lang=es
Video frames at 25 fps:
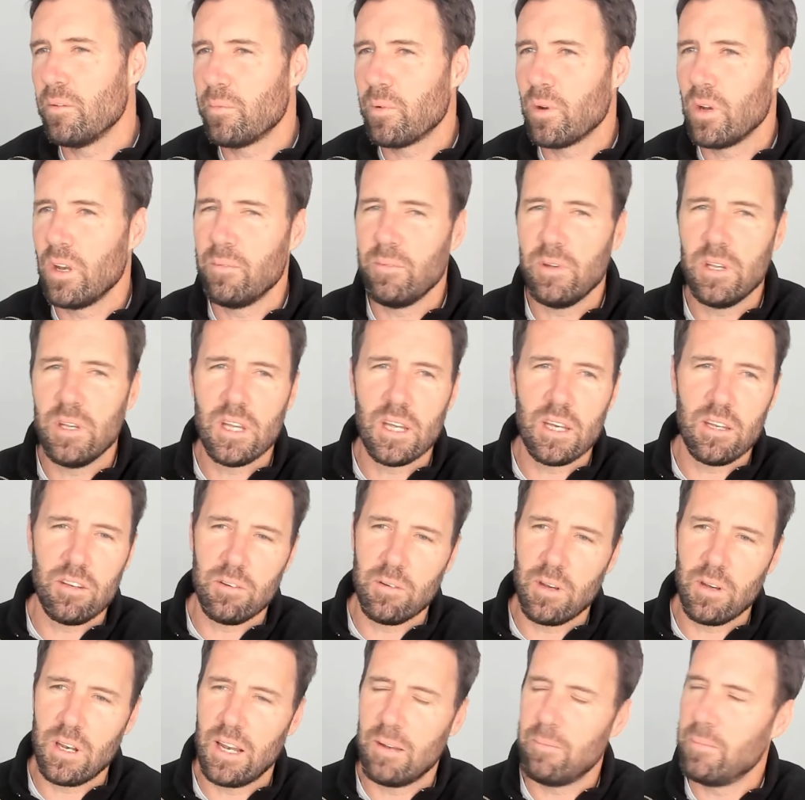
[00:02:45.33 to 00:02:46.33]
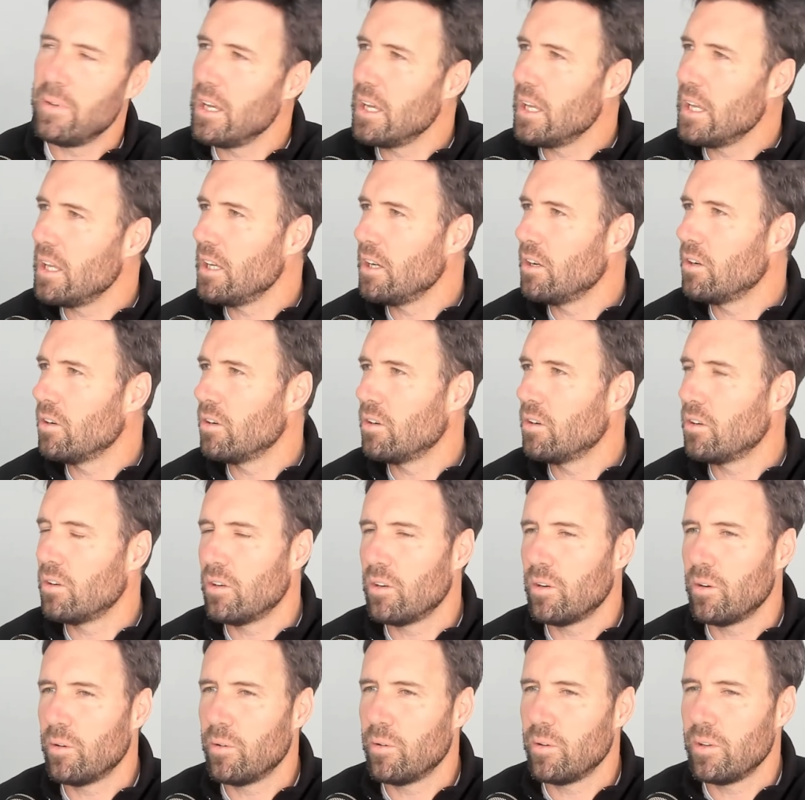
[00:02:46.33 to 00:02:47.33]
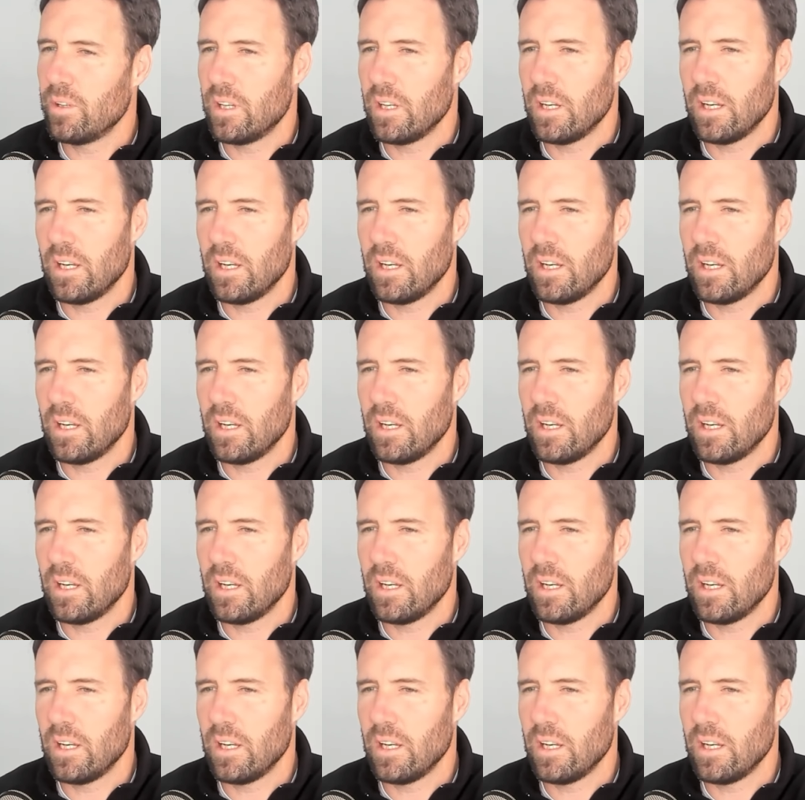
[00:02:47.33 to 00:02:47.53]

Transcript: un problemita y llevarla al médico.